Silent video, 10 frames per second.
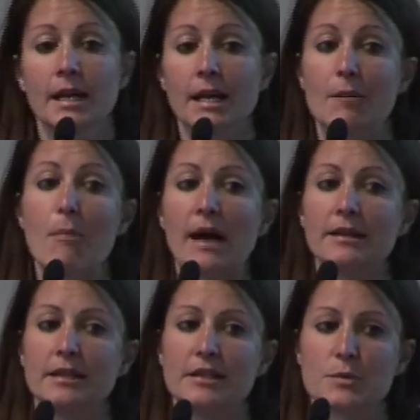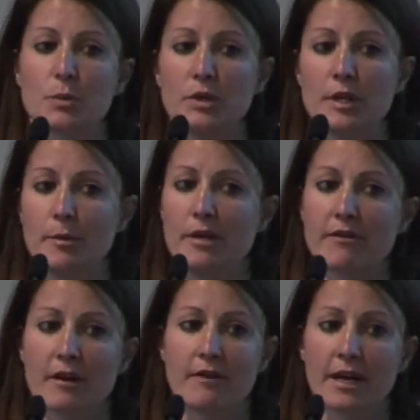le bande disponibili
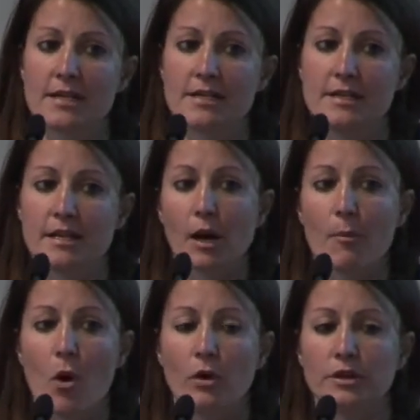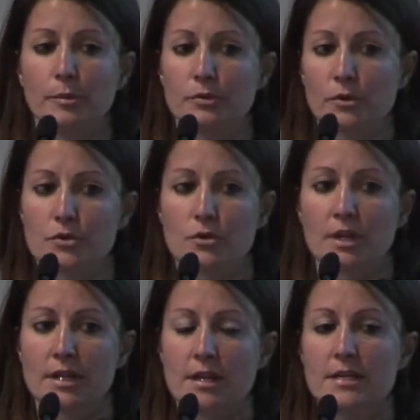fra i vari siti remoti piuttosto
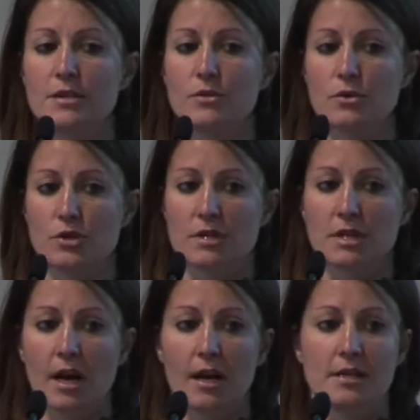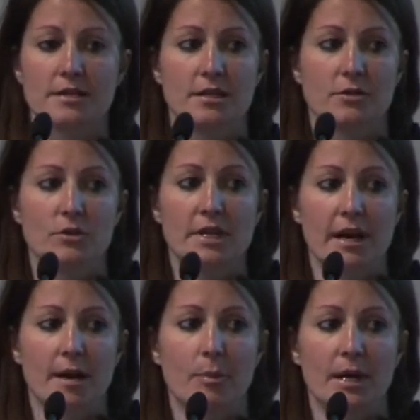che tra il sito centrale e il sito di
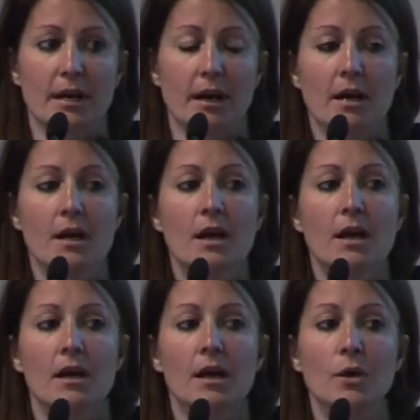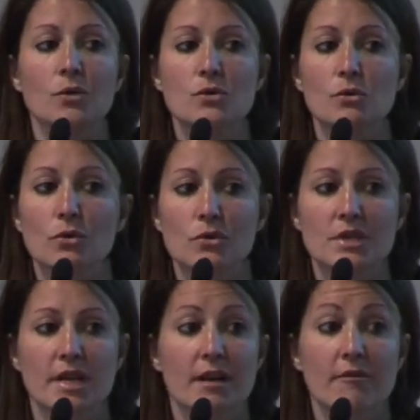replica eh, non sono
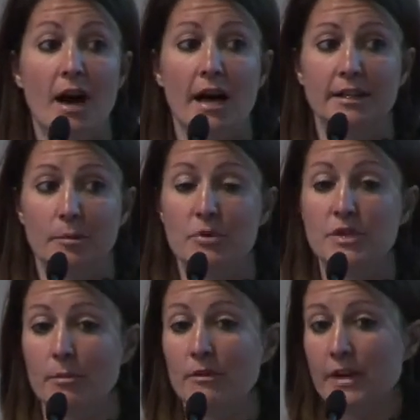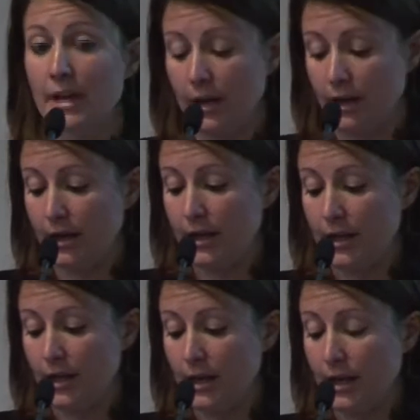così elevate possiamo avere anche
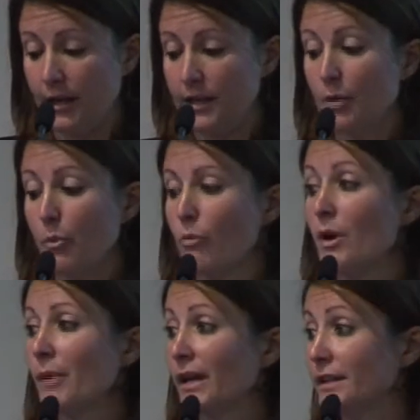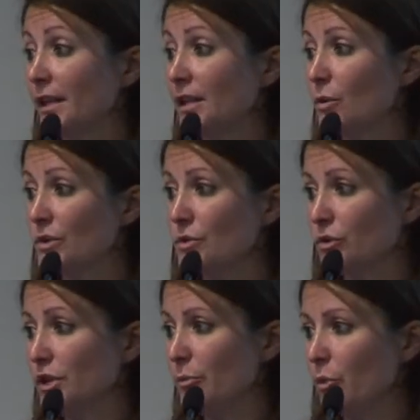delle, delle problematiche di questo
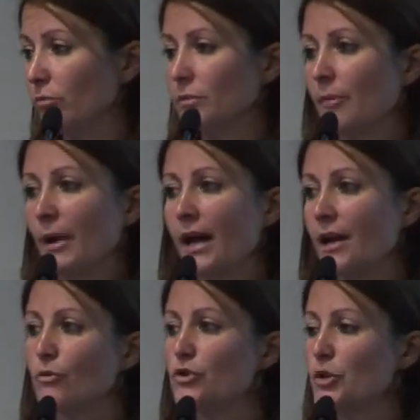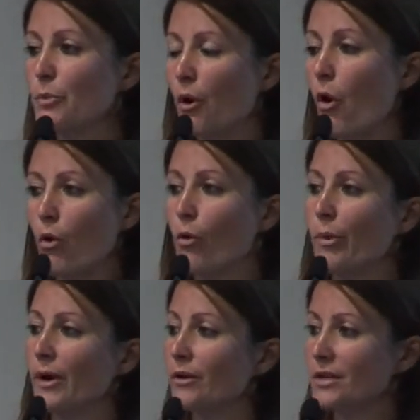tipo che magari non ci
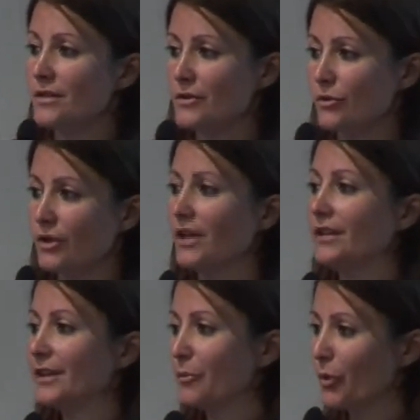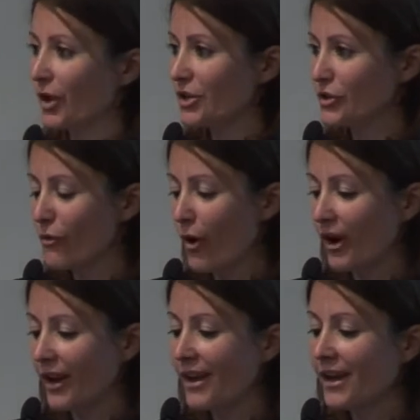preoccupano nel senso che il tempo che ci vuole